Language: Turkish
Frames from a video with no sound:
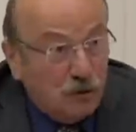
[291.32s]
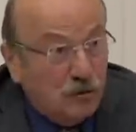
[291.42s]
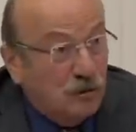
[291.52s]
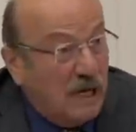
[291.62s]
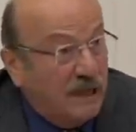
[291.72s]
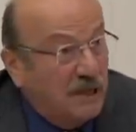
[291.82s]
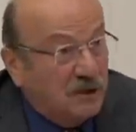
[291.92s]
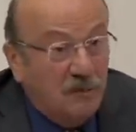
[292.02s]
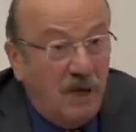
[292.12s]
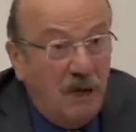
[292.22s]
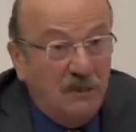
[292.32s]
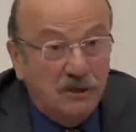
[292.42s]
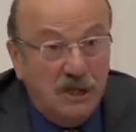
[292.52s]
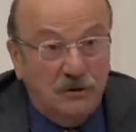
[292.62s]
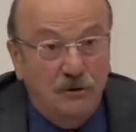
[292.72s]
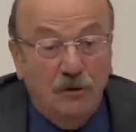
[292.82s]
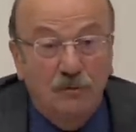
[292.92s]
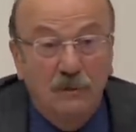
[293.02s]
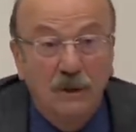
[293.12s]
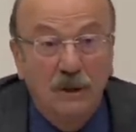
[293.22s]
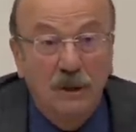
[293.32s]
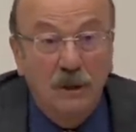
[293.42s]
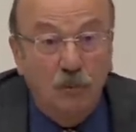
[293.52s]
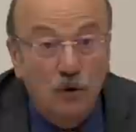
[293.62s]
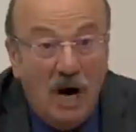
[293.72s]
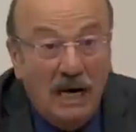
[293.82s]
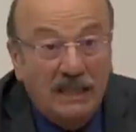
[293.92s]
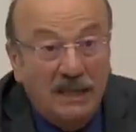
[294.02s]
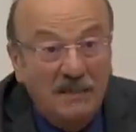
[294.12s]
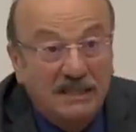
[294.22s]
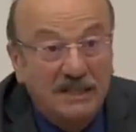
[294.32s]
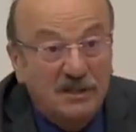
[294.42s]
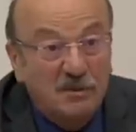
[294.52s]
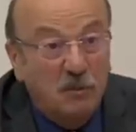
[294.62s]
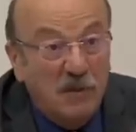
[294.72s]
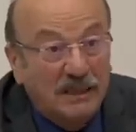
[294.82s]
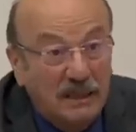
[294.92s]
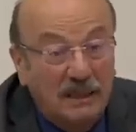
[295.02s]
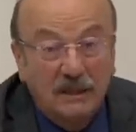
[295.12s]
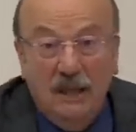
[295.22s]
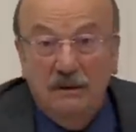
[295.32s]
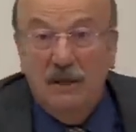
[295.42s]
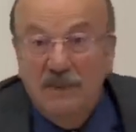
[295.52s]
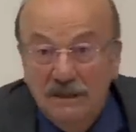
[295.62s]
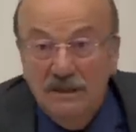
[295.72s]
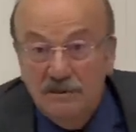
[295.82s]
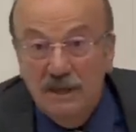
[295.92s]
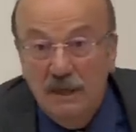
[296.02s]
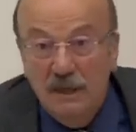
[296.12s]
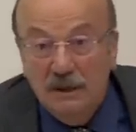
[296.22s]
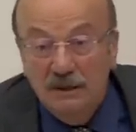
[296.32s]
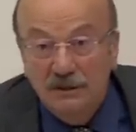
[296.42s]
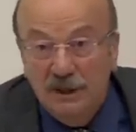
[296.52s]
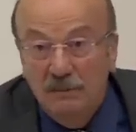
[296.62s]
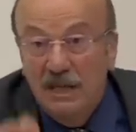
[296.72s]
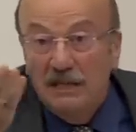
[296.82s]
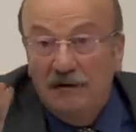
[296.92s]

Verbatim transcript: gidiyorsunuz kardeşim ya ben şaşırıyorum. Bunu halledemediniz mi? Bu maddeleri kaldıramadınız mı değerli arkadaşlarım?